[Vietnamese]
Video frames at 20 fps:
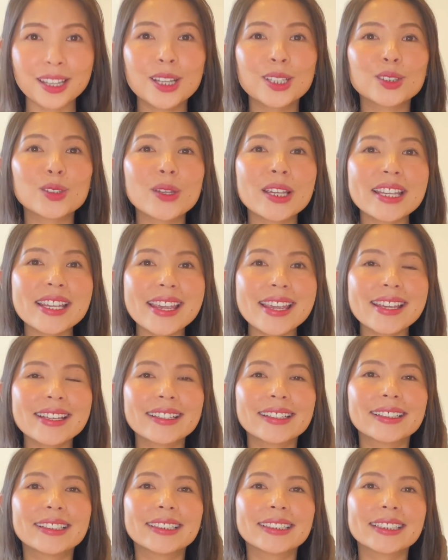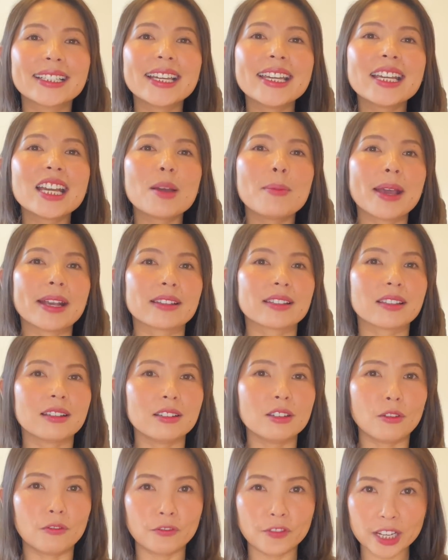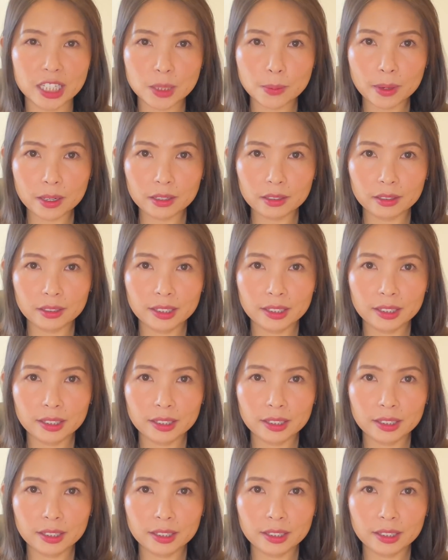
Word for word: Tuy nhiên, khi các bạn sử dụng Facebook,